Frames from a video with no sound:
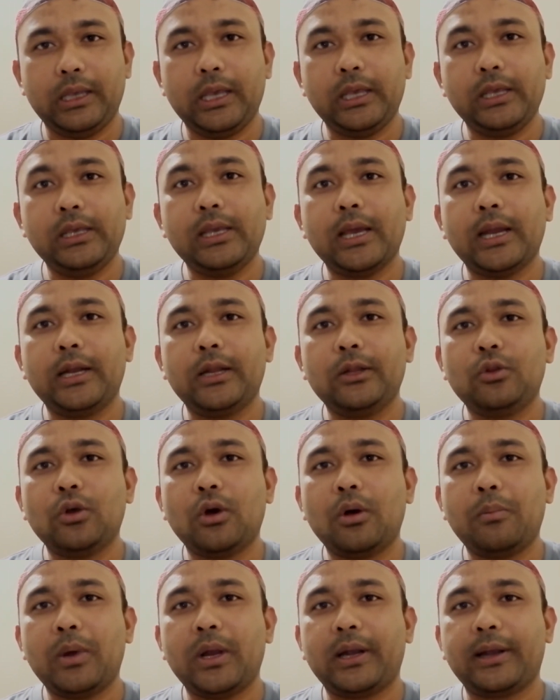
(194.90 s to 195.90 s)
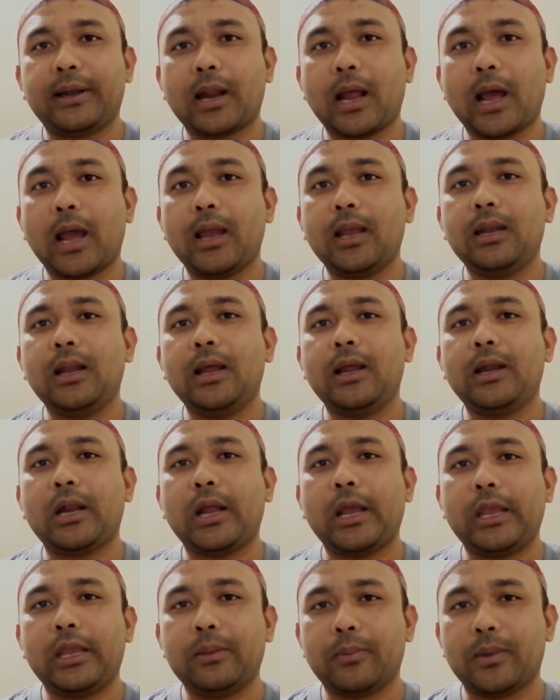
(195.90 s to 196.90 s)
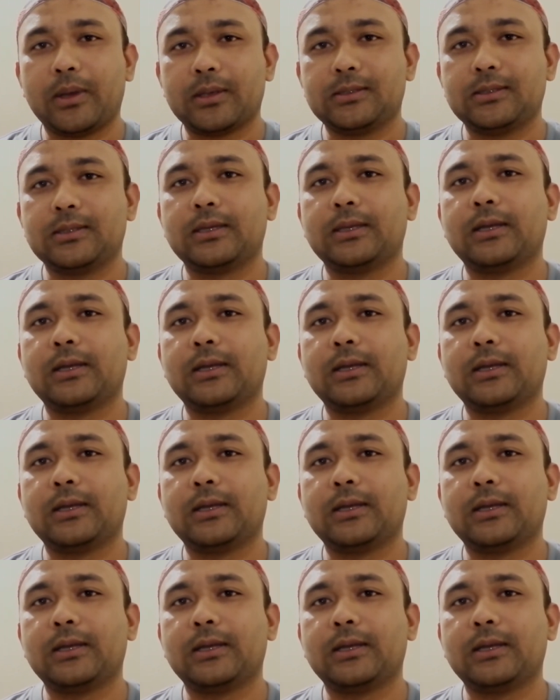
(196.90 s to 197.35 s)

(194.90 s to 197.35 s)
এই অ্যাডে তো আবার নাইলা নাইম আছে